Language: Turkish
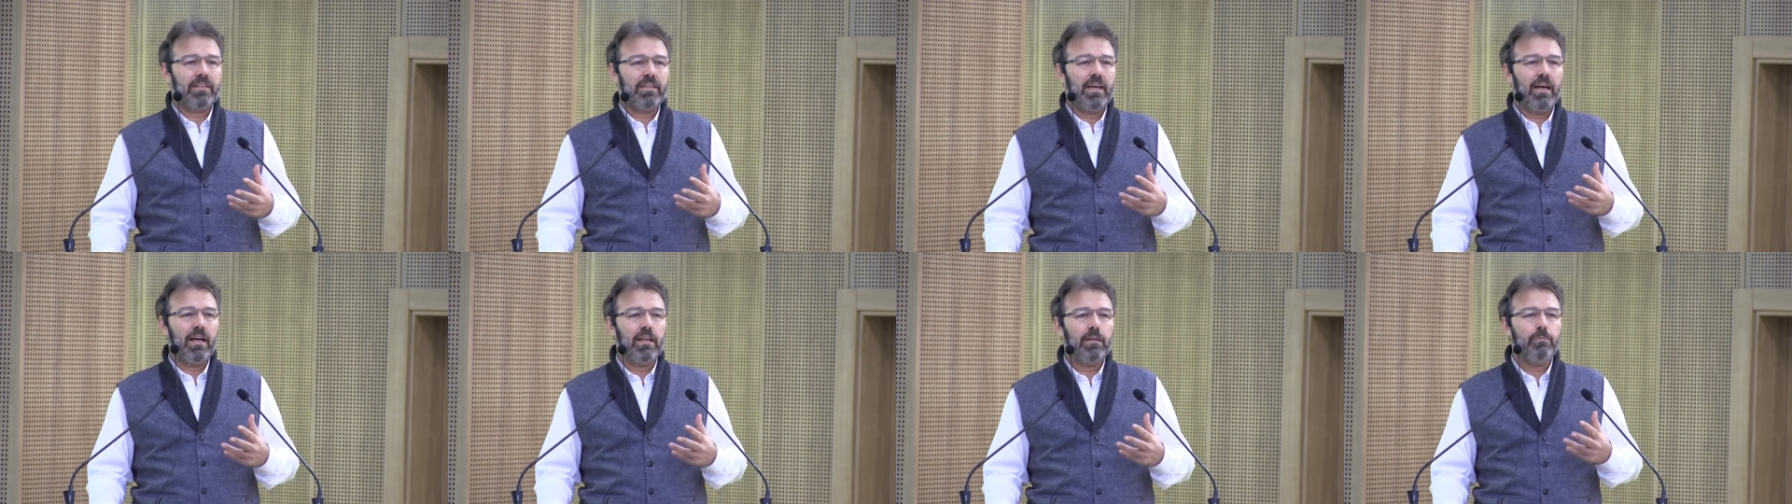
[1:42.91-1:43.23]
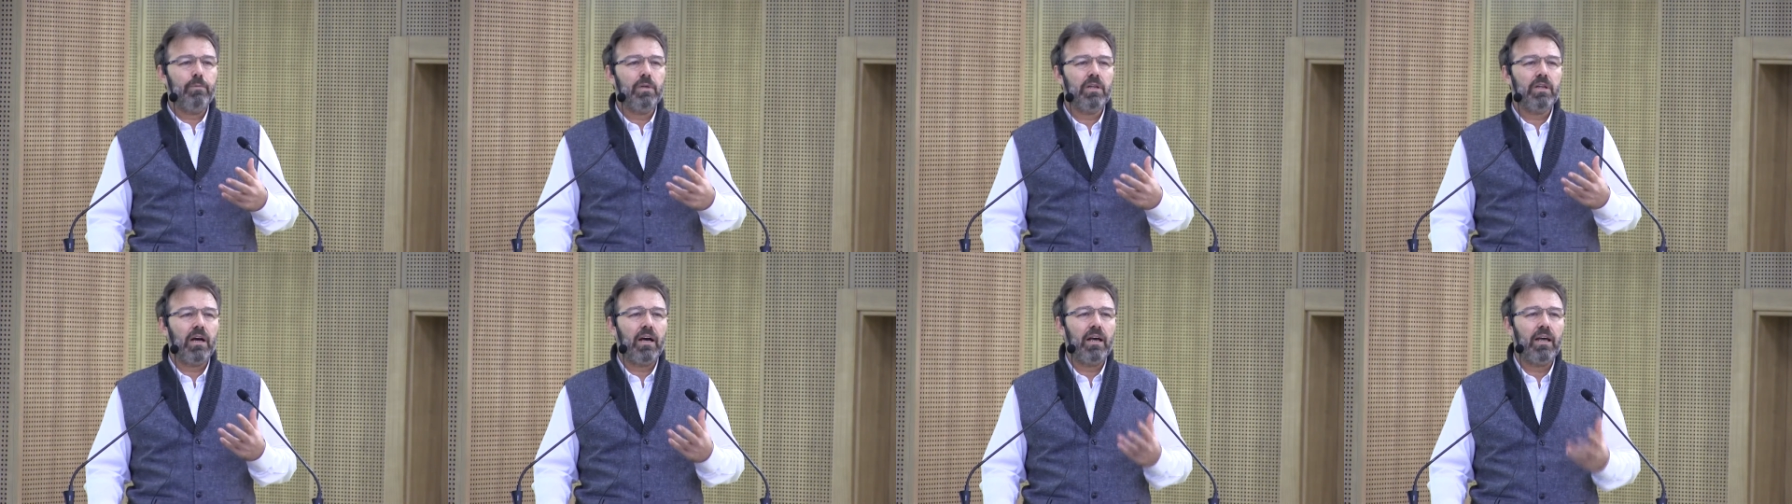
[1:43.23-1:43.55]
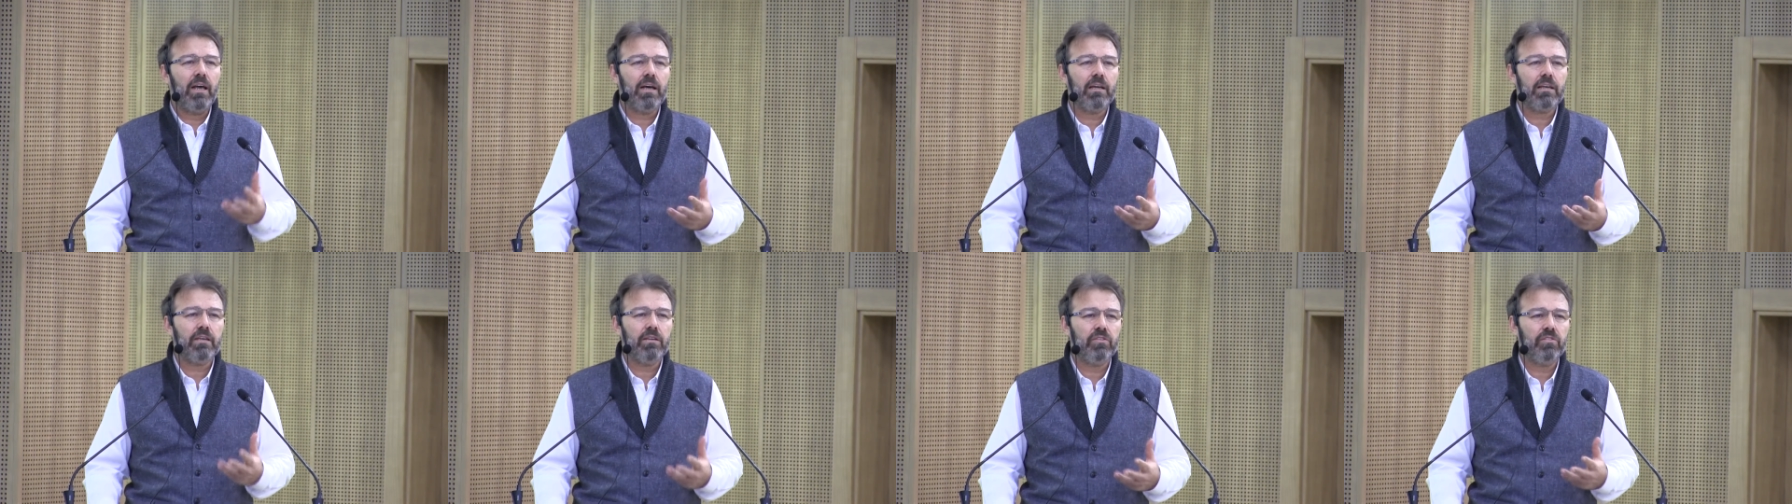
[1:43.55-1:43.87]
yani bir
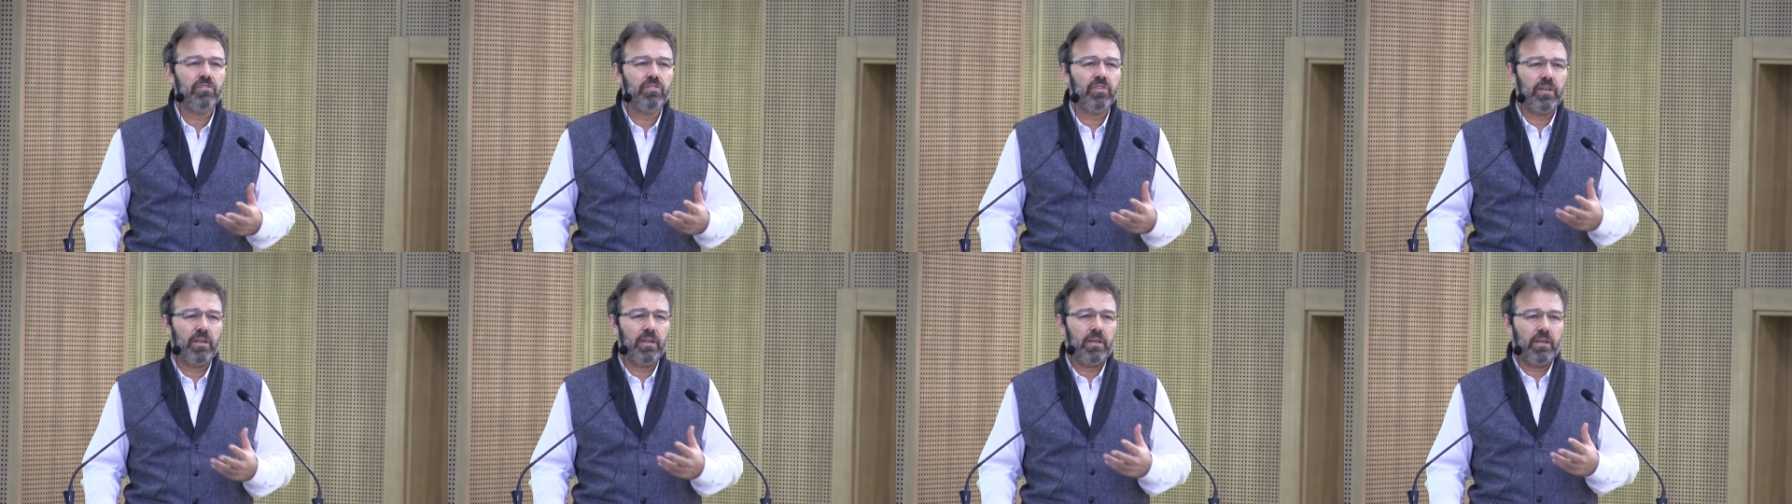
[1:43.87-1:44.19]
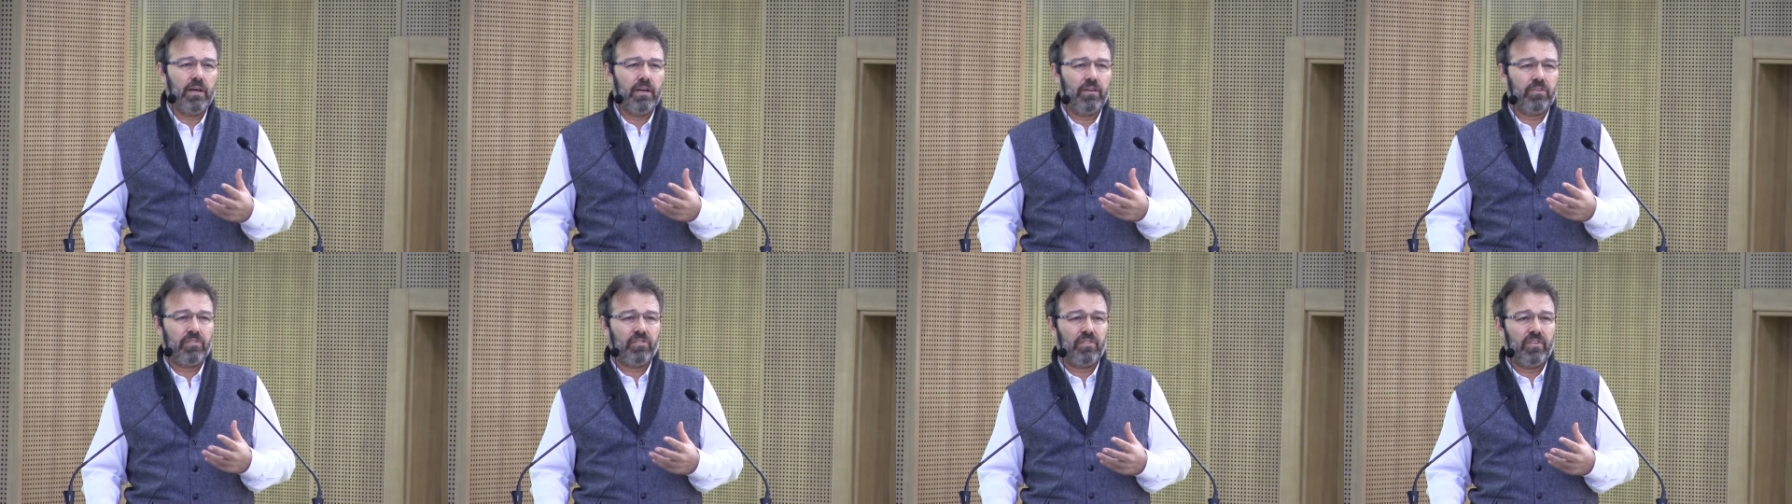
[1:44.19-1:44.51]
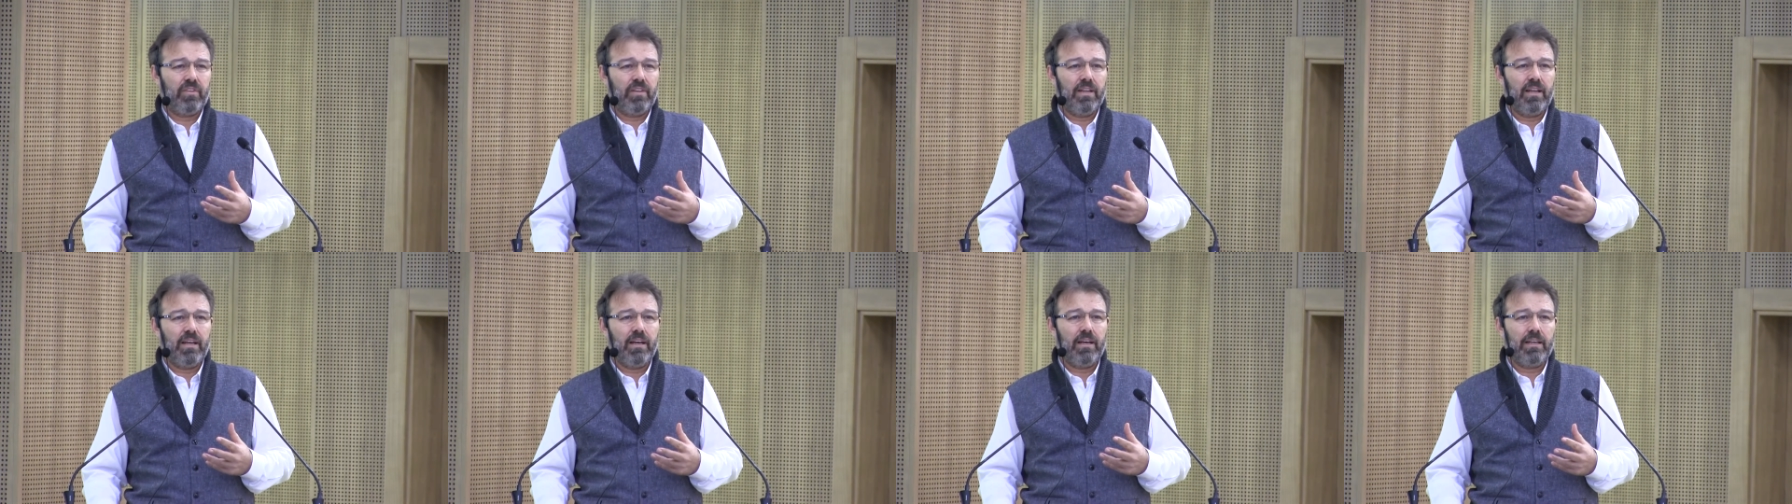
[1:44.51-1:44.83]
ayak izi
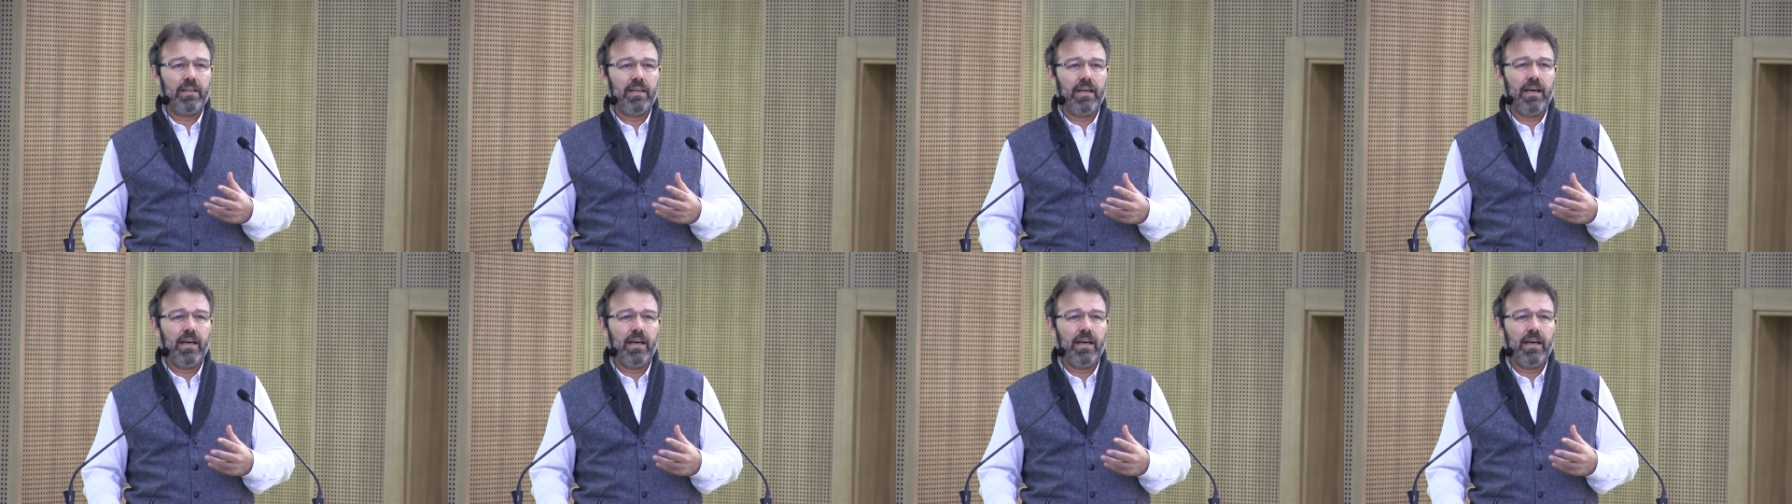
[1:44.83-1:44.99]
aslında.